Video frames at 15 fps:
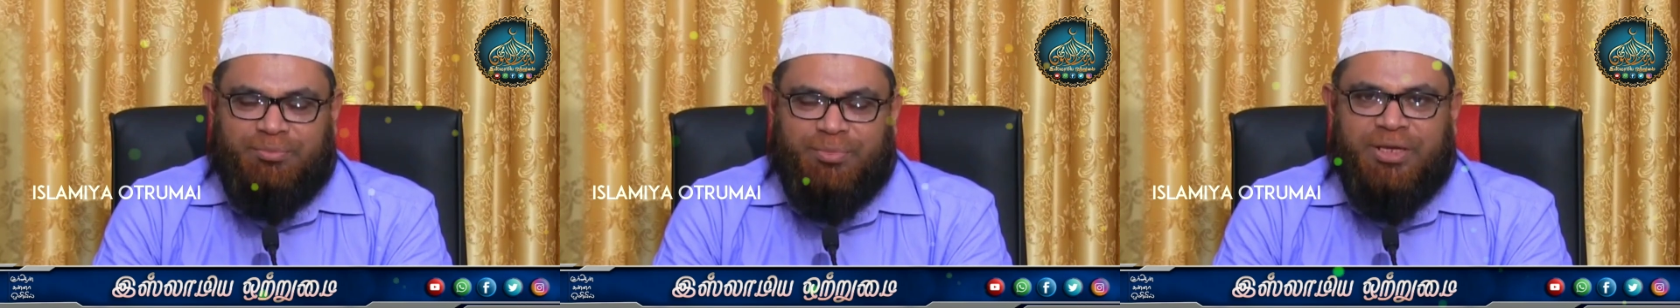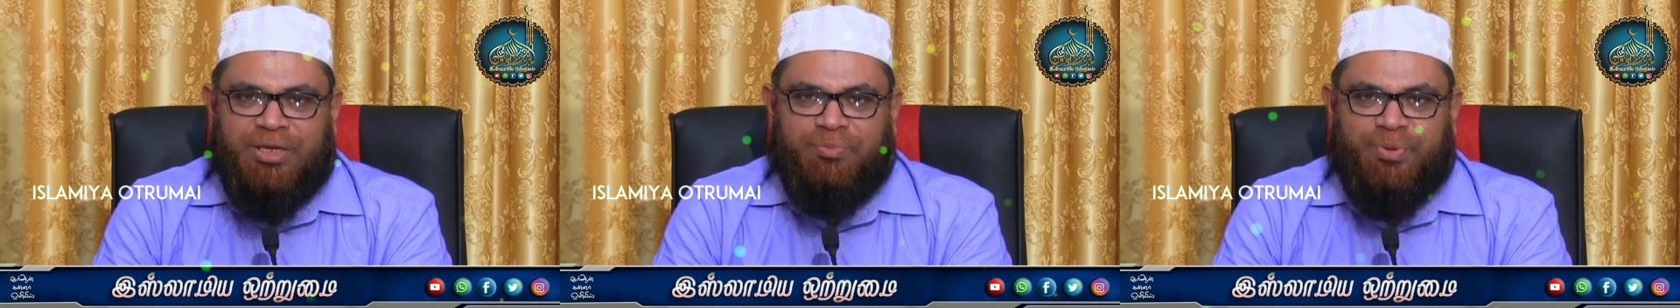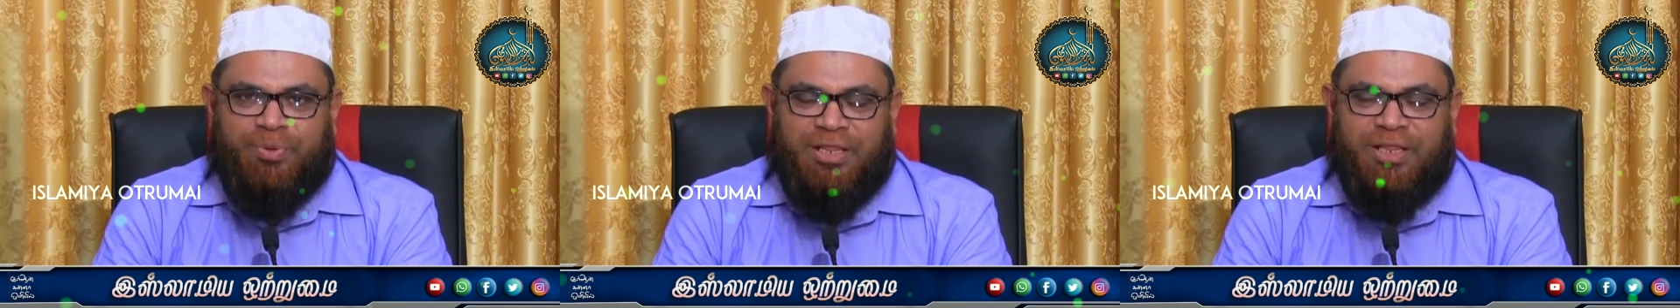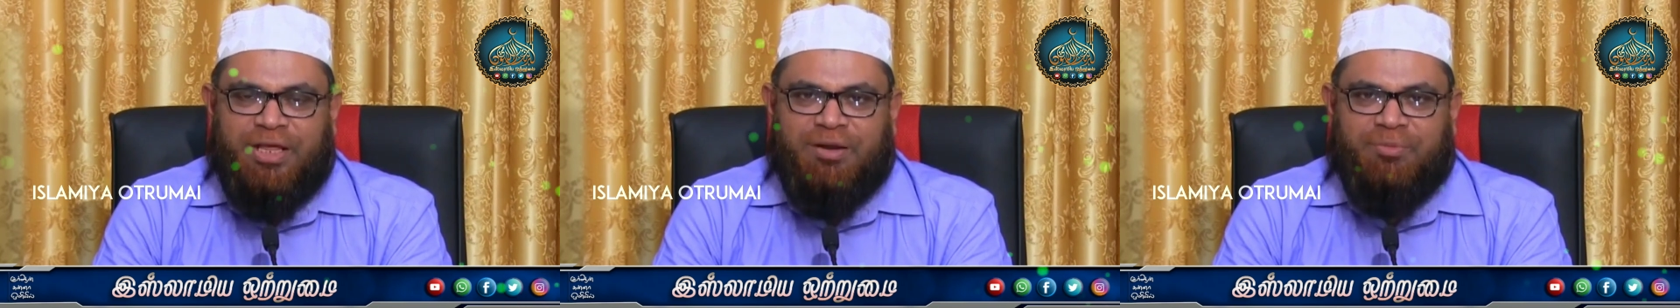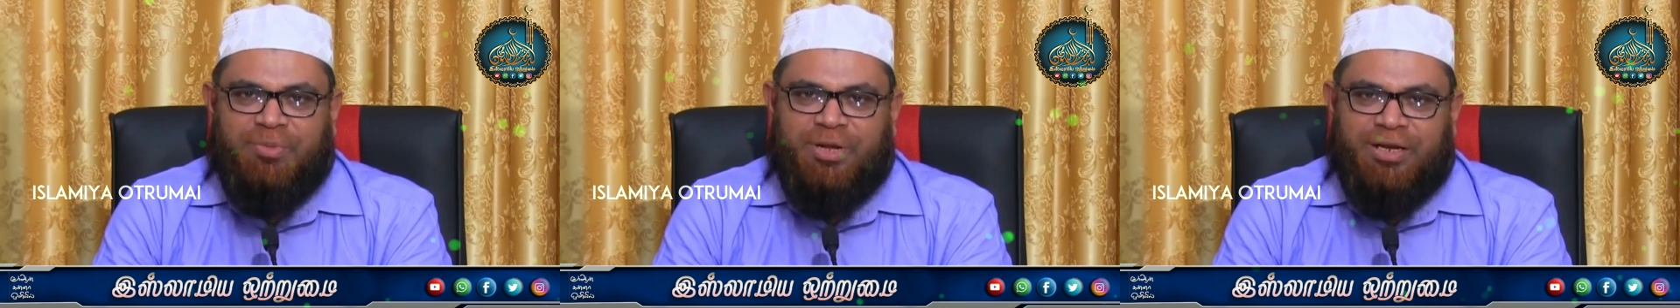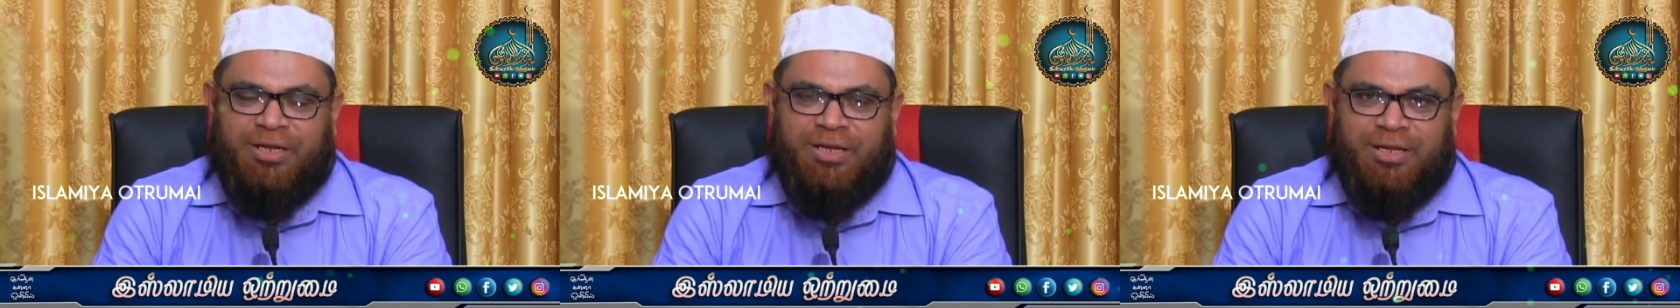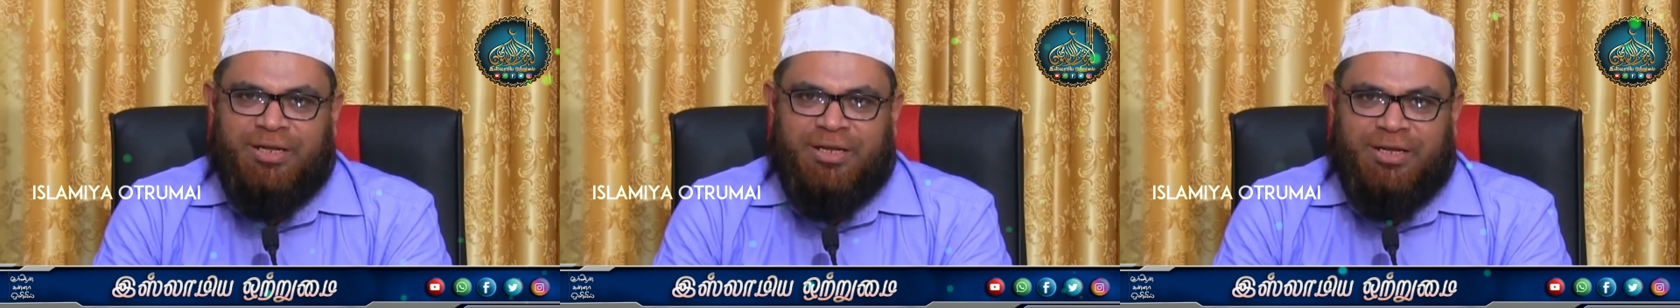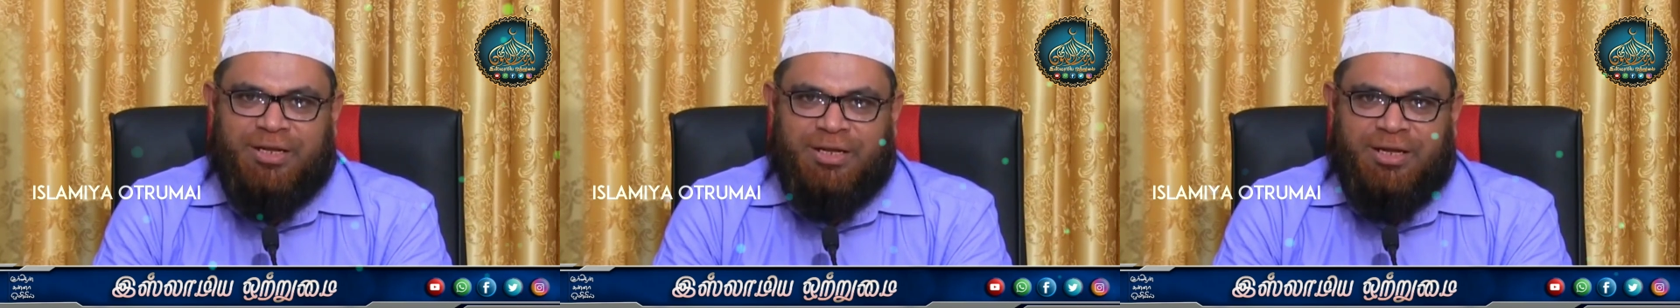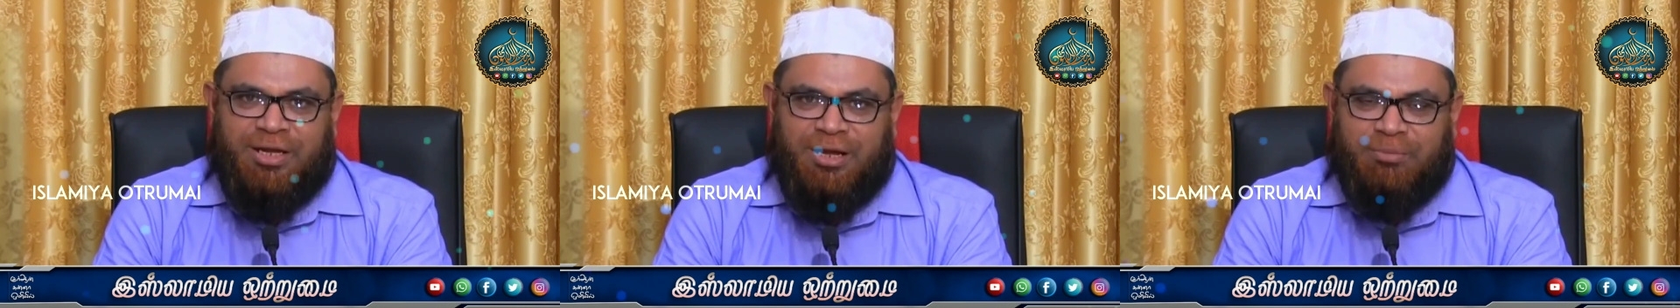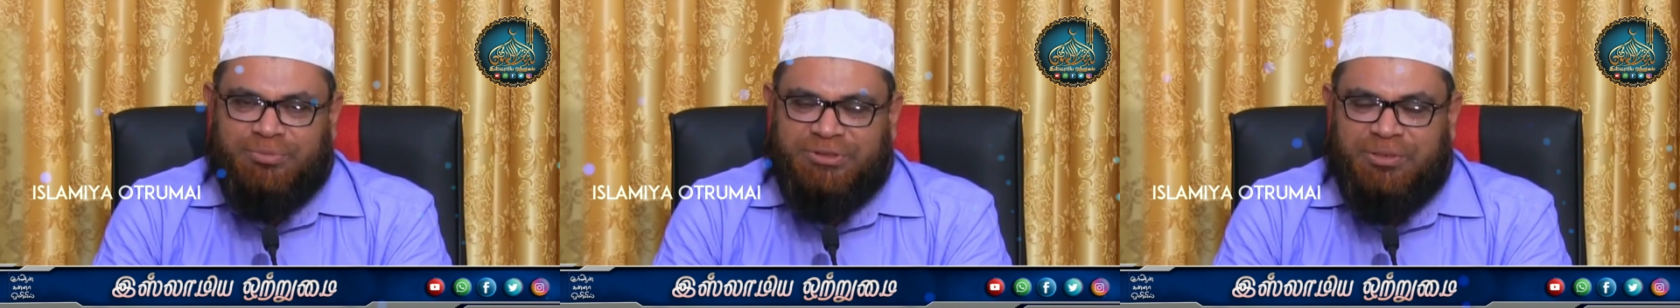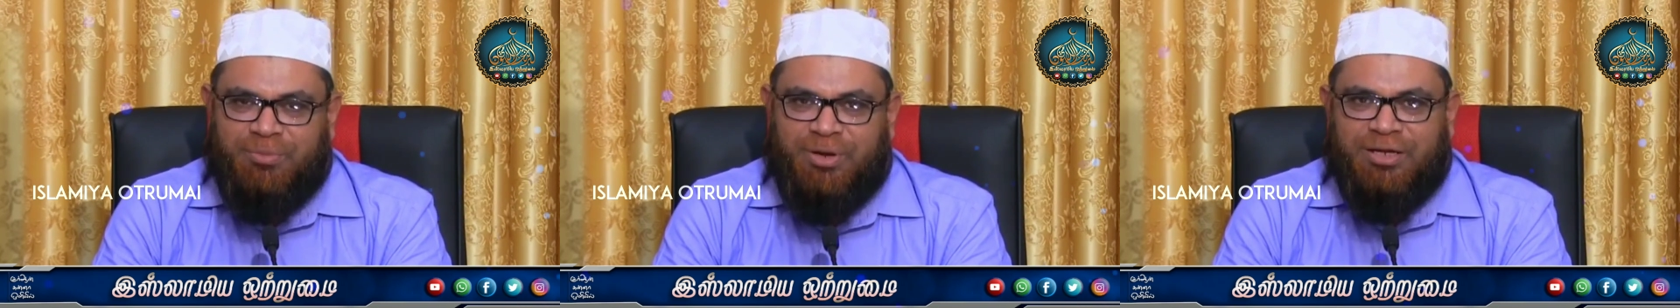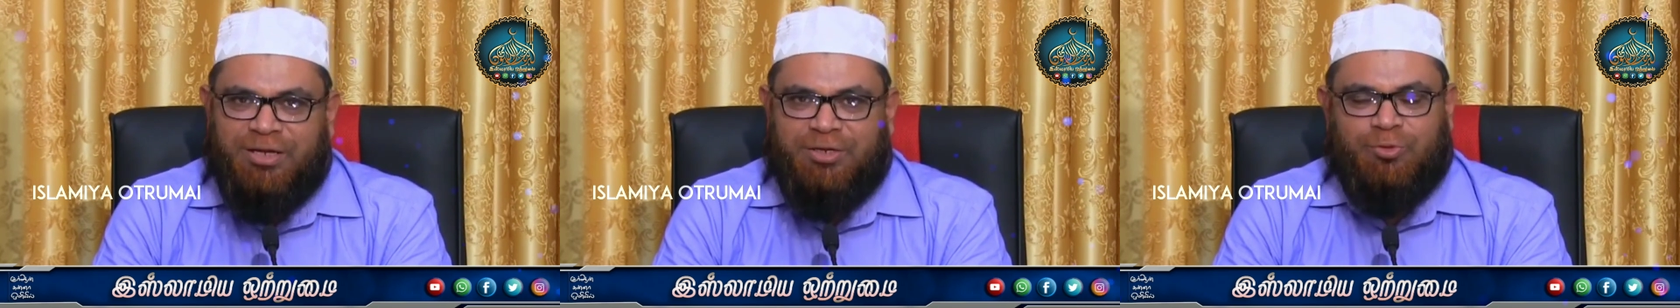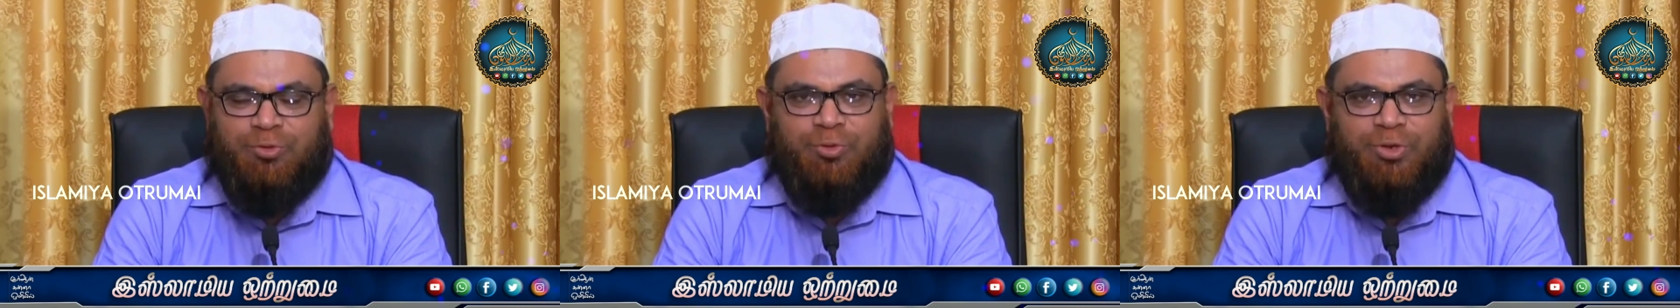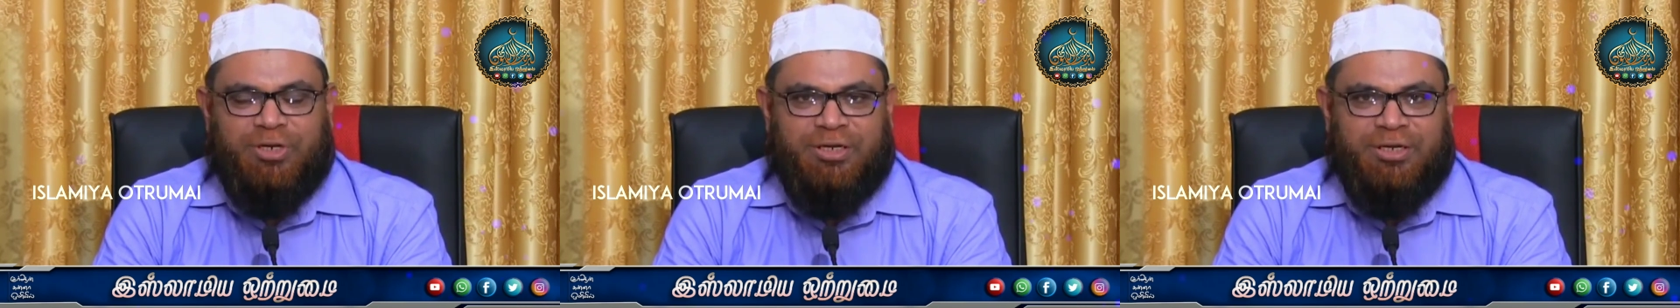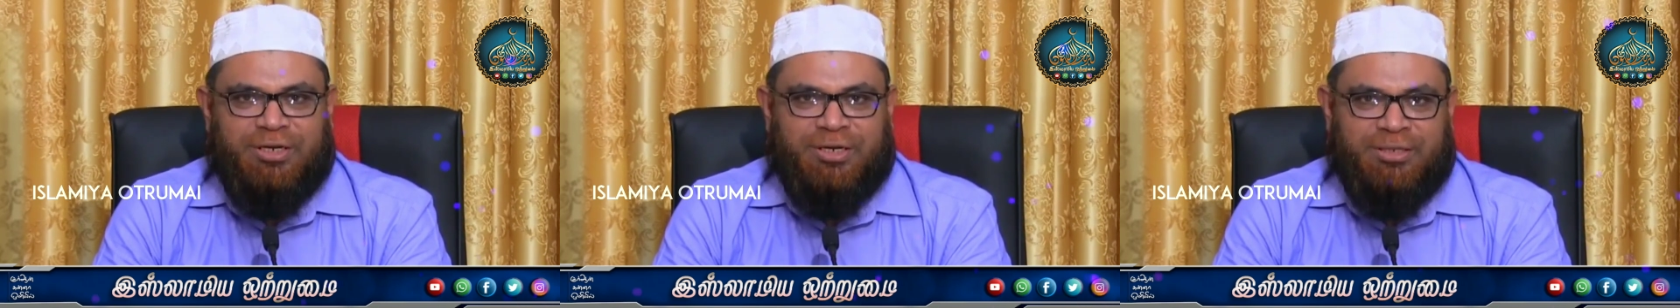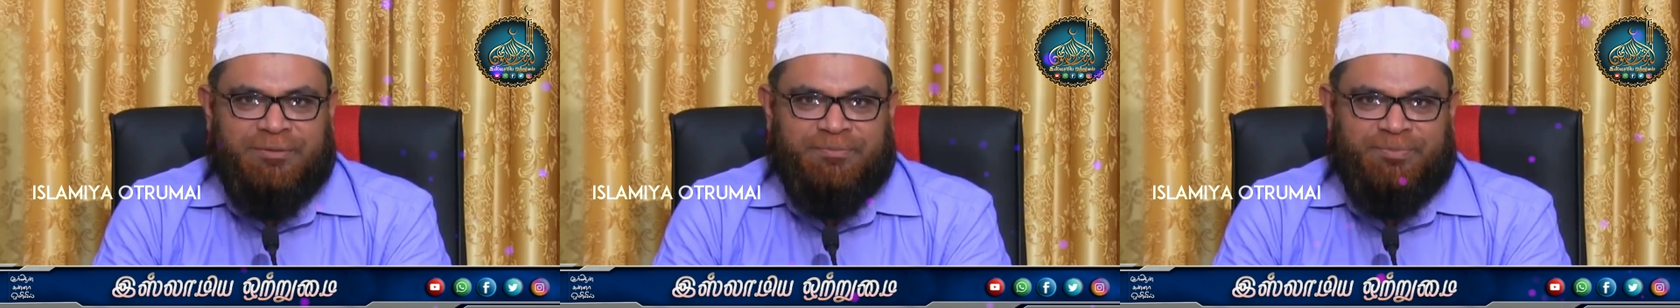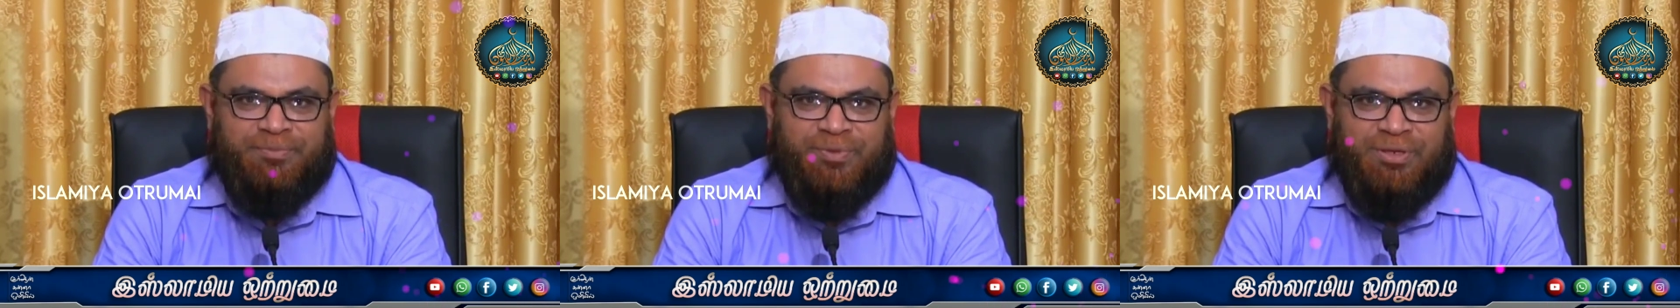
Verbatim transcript: மிக பிரதானமான அம்சமாக இருந்து கொண்டிருக்கிறது